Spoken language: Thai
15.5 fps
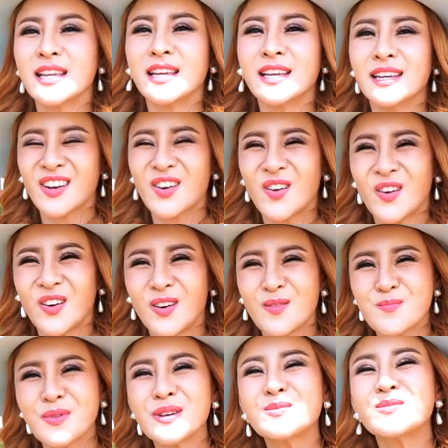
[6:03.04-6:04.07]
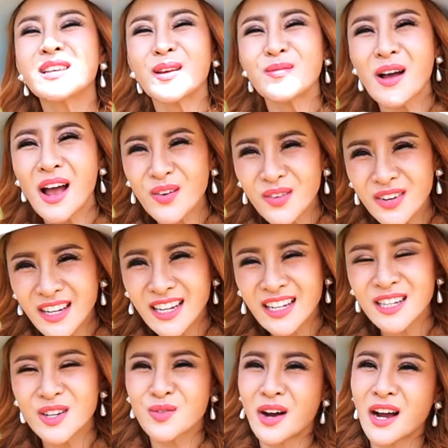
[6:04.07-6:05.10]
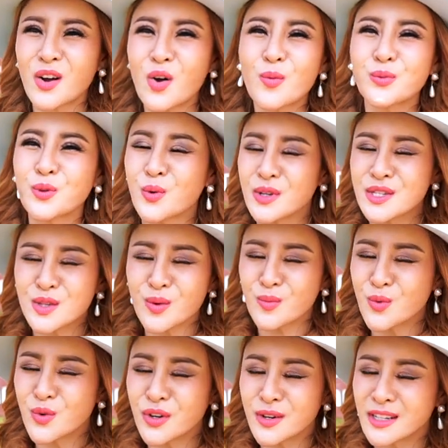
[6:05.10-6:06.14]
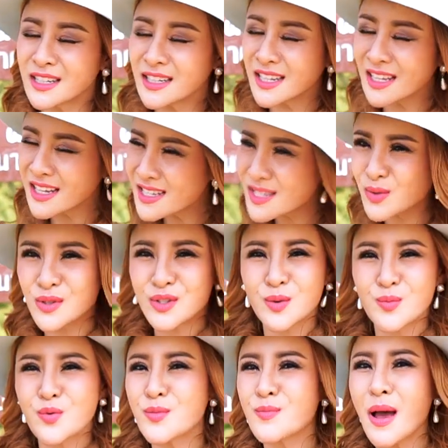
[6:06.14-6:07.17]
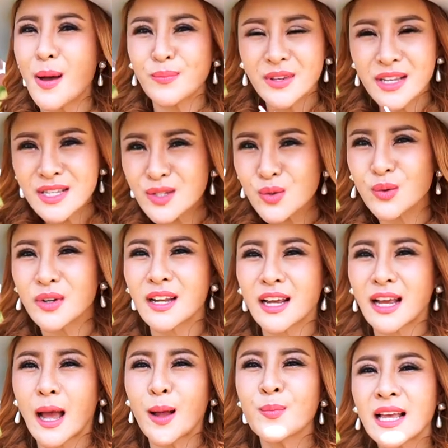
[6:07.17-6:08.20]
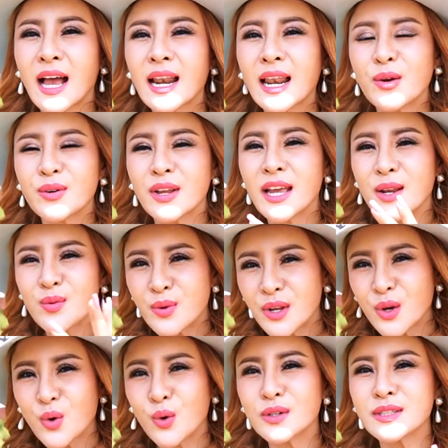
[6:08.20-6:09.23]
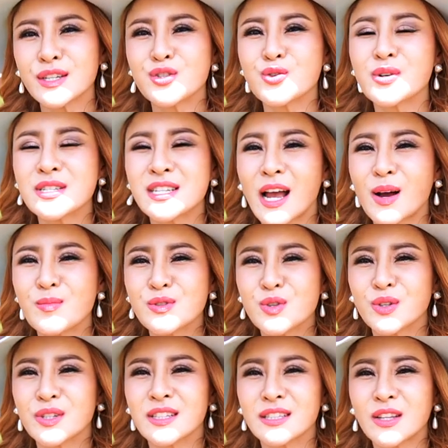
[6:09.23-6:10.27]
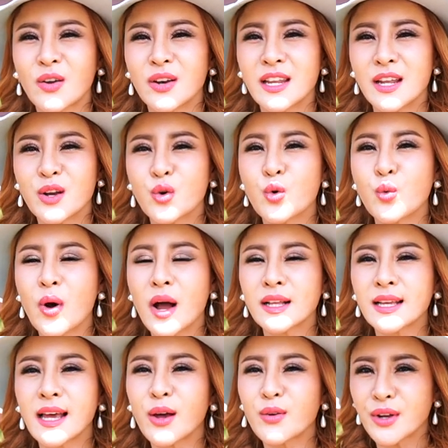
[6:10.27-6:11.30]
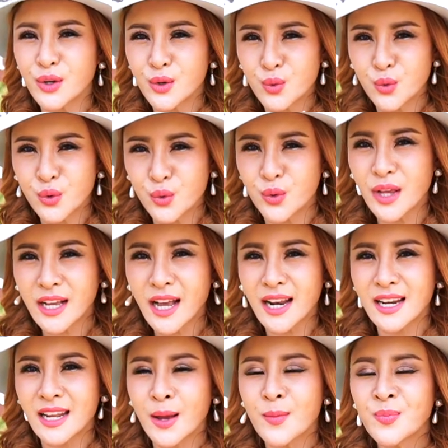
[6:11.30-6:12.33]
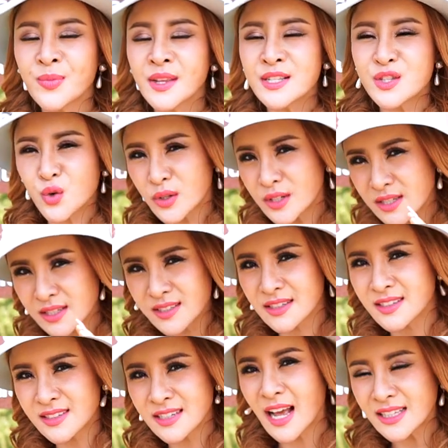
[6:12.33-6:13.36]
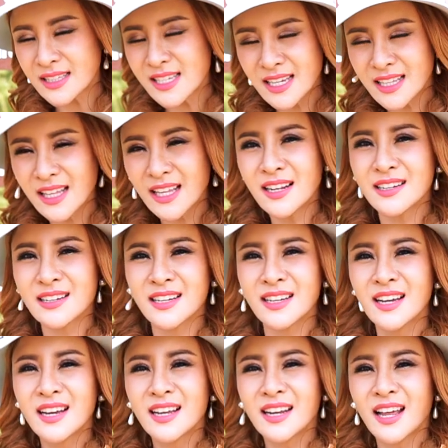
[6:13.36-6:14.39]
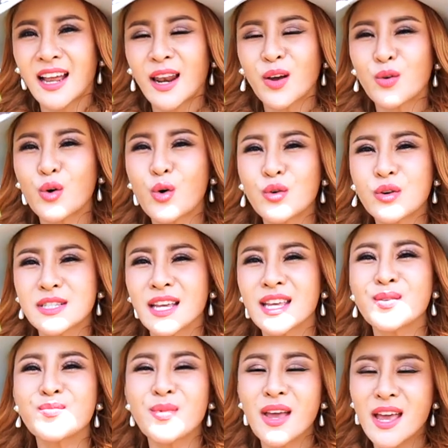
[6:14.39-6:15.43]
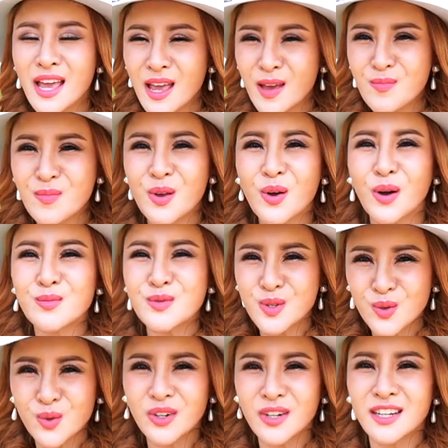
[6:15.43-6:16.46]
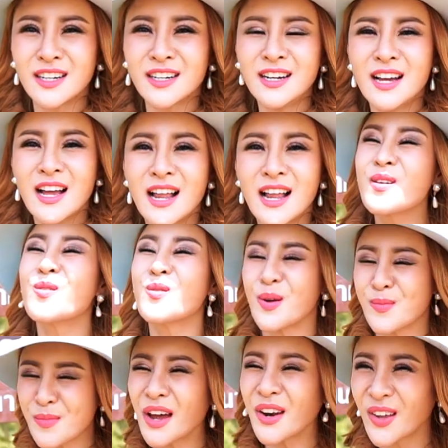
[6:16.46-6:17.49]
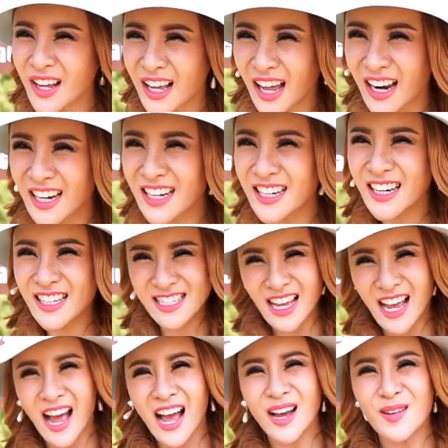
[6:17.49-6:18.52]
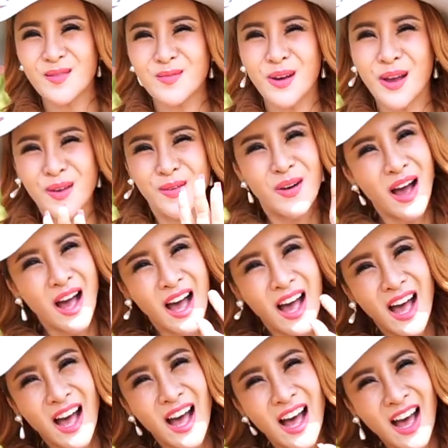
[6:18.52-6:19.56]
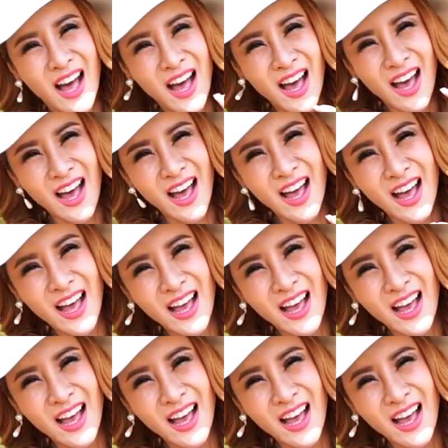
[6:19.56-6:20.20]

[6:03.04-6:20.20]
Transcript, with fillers: นี้ก็ปลื้มใจมากวันนี้ถือว่าครบถ้วนสมบูรณ์ที่สุดสมบูรณ์แบบที่สุดนะคะถ้าเราได้เห็นวิดีโอตั้งแต่ช่วงเช้ามาจนถึงตอนนี้ครูว่าถ้าเรายังดูอยู่ด้วยกันเนี่ยจนถึงนาทีนี้เลยนะเราก็คงจะอิ่มเอมมีความสุขเนาะไว้มาด้วยกันนะจ๊ะบ๊ายบาย